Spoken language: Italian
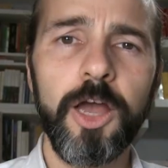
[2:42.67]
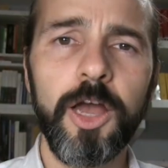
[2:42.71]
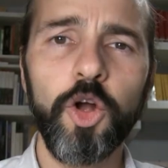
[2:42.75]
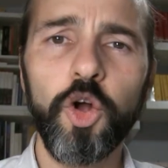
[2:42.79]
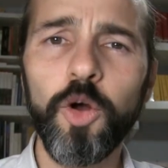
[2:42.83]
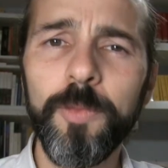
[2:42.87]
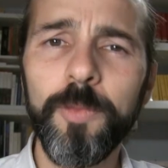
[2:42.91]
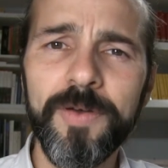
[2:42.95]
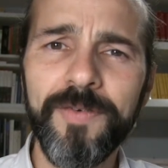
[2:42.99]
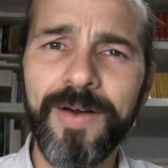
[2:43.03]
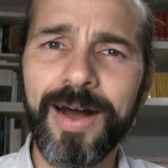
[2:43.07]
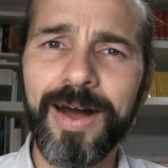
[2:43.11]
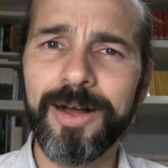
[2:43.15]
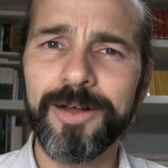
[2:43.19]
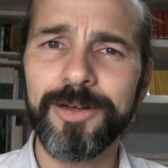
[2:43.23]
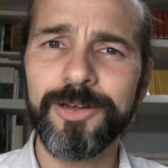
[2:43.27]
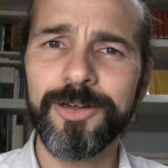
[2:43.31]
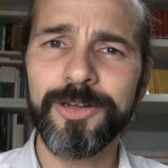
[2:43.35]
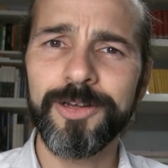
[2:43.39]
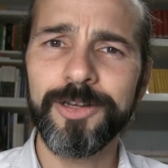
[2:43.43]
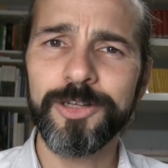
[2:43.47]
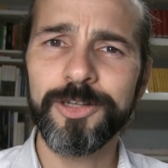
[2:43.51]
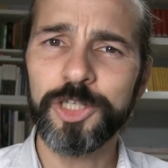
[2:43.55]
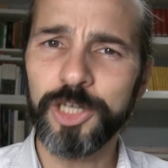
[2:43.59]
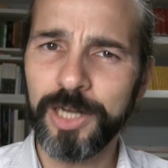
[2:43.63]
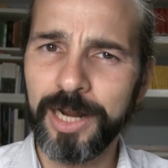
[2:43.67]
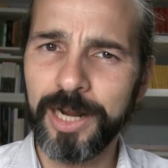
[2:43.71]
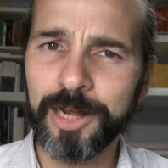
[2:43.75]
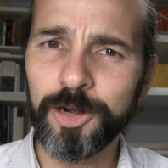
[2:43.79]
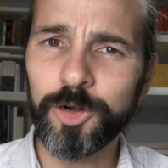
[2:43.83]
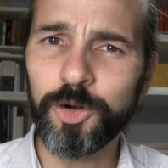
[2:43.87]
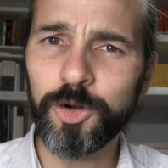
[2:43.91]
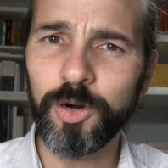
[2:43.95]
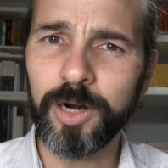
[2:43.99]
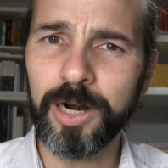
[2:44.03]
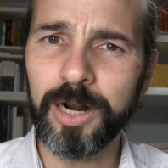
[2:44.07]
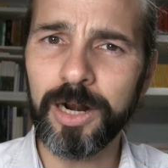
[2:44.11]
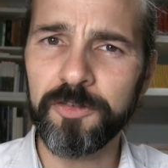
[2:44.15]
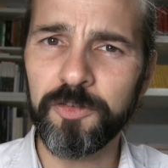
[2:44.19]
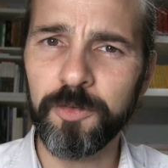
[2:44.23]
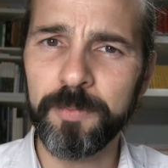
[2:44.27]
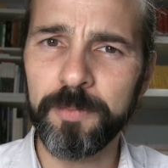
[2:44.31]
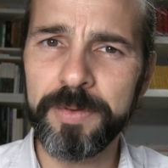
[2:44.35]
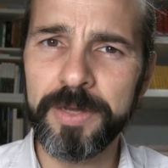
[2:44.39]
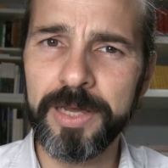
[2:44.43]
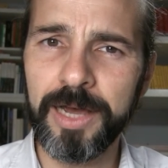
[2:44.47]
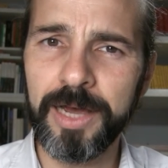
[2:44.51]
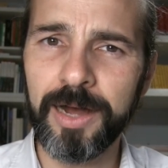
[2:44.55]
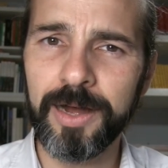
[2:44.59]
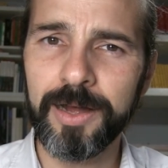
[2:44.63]
Come va? Ce l'hai ancora la
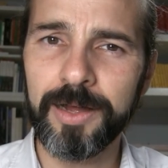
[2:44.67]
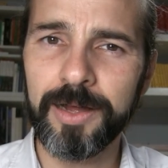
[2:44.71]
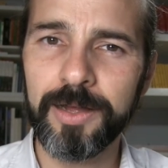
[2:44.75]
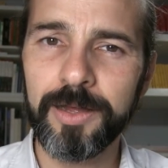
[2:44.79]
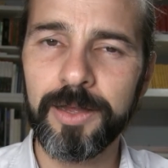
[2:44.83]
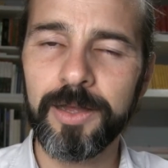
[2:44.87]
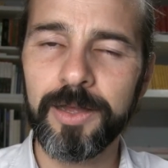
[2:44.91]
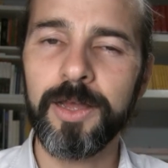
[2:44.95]
fobia?